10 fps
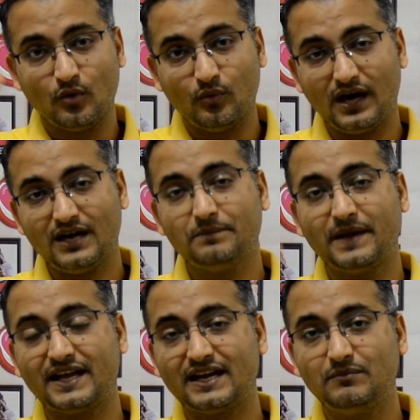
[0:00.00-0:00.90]
वहाँ
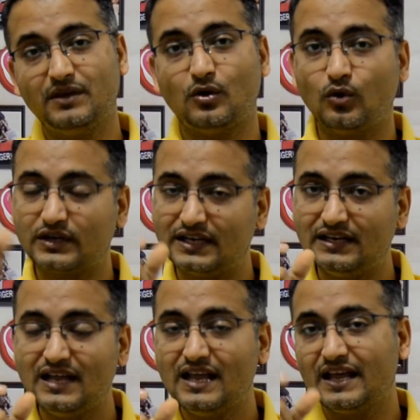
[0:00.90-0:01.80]
बहरेन में
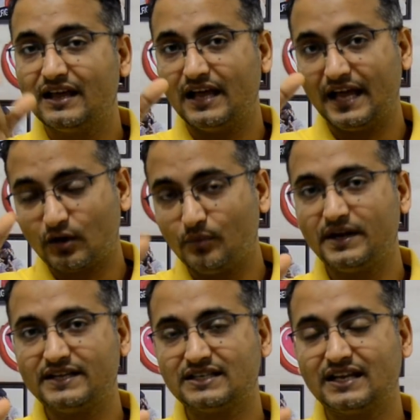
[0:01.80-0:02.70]
होटल
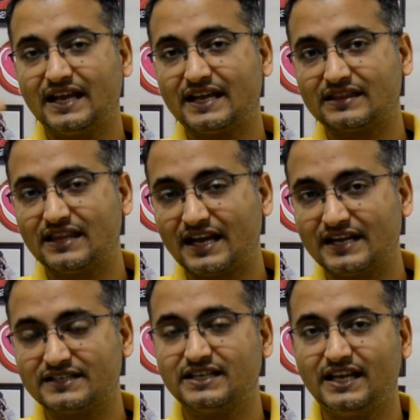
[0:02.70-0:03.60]
एकोमोडेशन के कितने
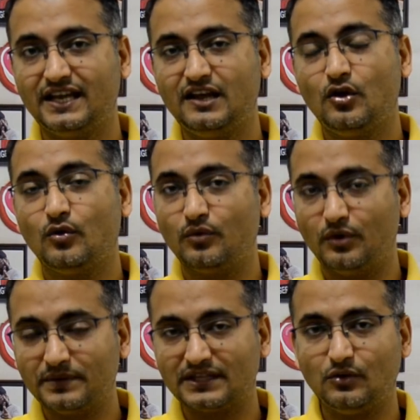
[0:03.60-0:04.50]
खर्चे हैं वो
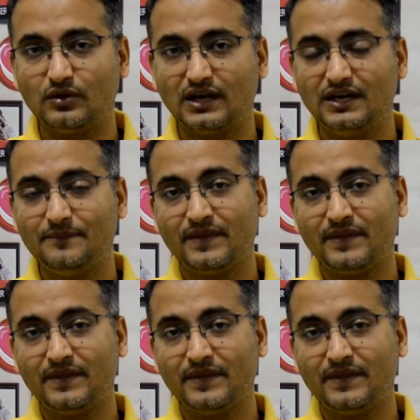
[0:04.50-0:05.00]
बताऊँगा